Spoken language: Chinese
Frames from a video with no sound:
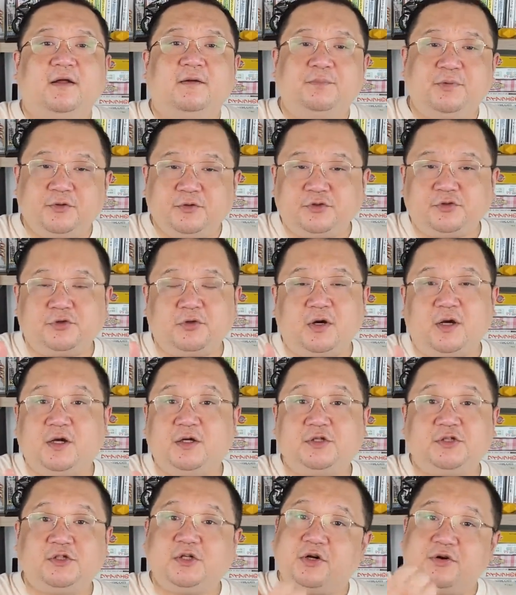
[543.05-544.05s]
比如说
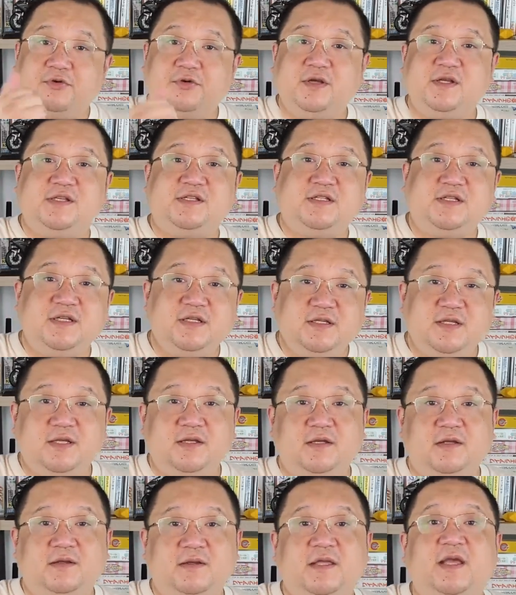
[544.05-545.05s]
社会精
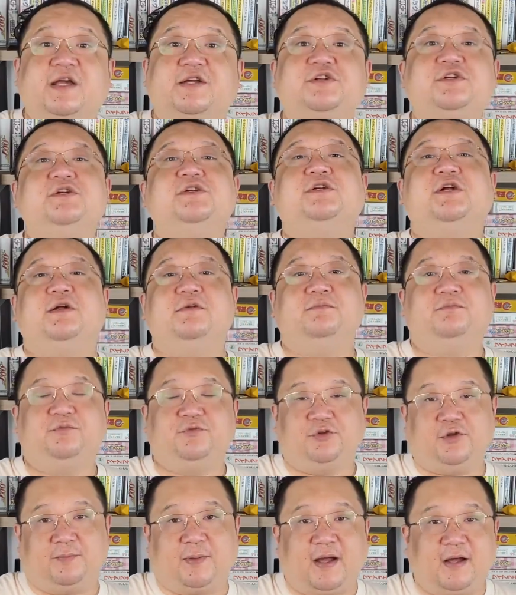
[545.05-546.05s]
英也是人，
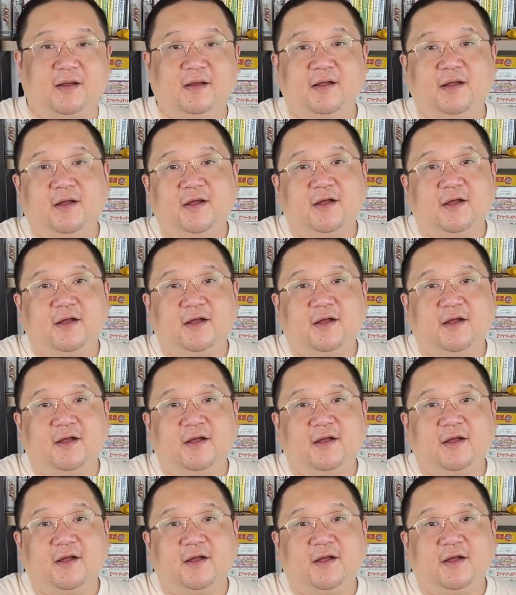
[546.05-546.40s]
对吧？